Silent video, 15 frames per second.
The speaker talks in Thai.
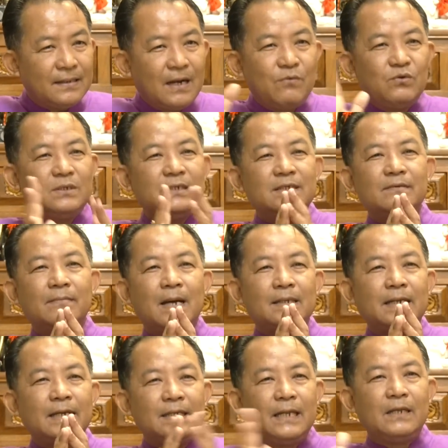ถ้าวุฒิสมา
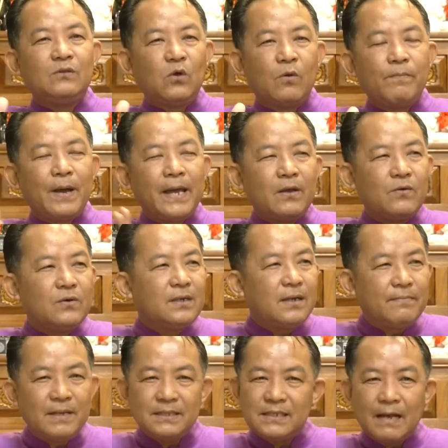ธิกตีตกไป คุณ
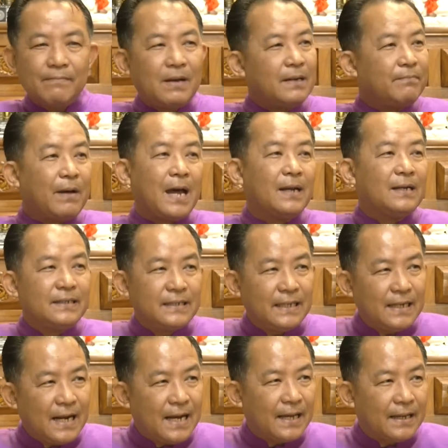ก็ไม่สามารถผ่านเรื่อง
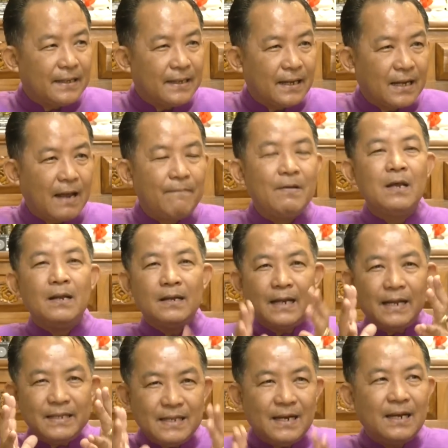นี้ได้นะครับ
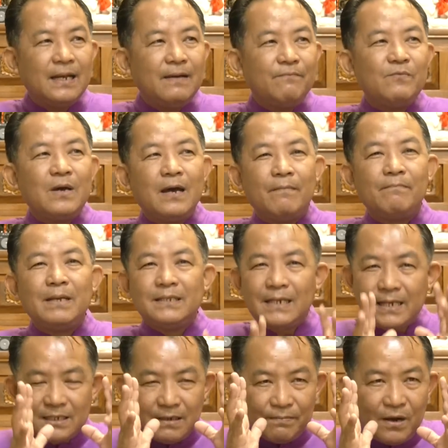และอย่าลืมว่าไม่
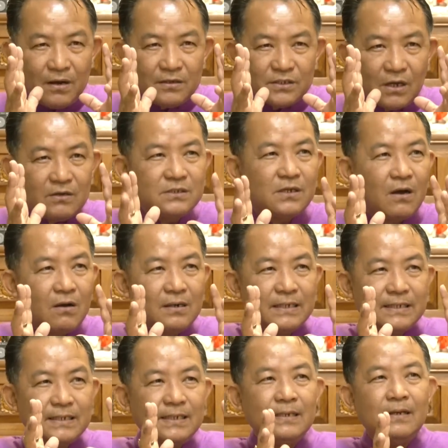ใช่เฉพาะสสห
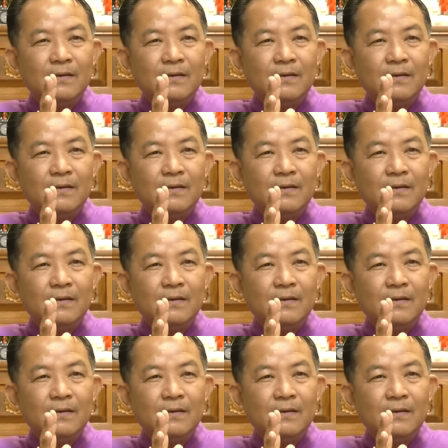รือ